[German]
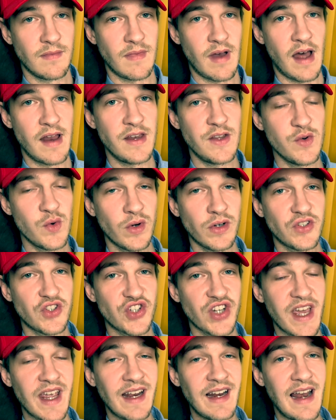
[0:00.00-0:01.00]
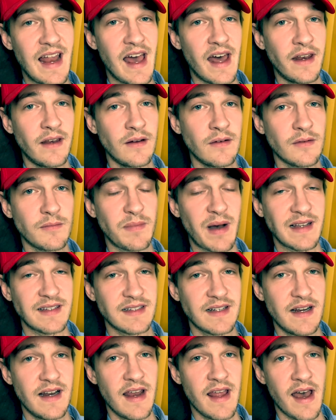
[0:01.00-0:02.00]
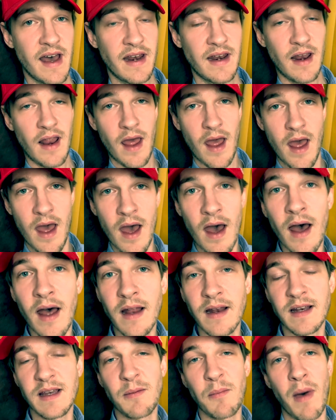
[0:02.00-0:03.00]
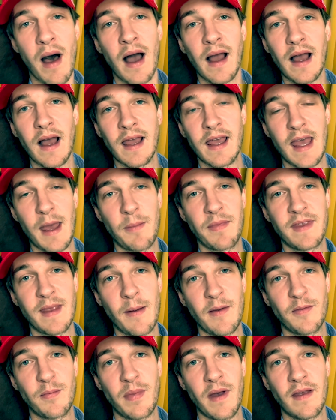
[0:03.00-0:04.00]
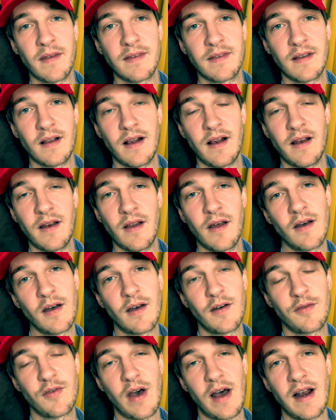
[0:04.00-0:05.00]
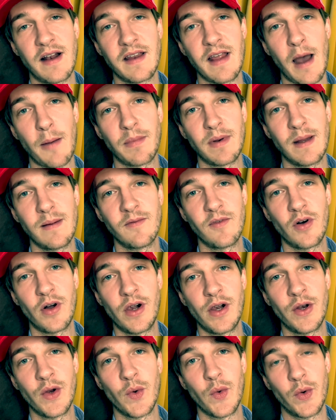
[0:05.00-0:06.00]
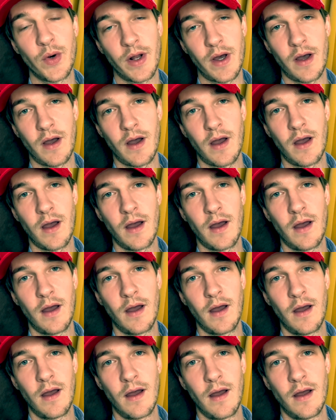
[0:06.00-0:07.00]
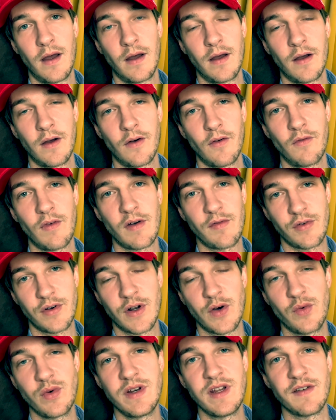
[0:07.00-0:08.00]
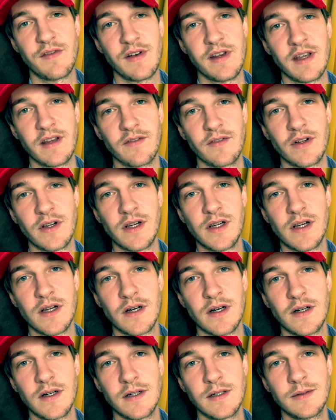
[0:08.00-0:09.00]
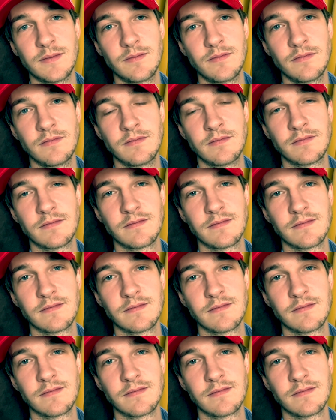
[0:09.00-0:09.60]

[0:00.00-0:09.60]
eine Jugend stricken lernen, basteln lernen, die Magercap selbst basteln, äh, für alle, die abnehmen wollen, oder wer von der Uni fliegen will. Ähm,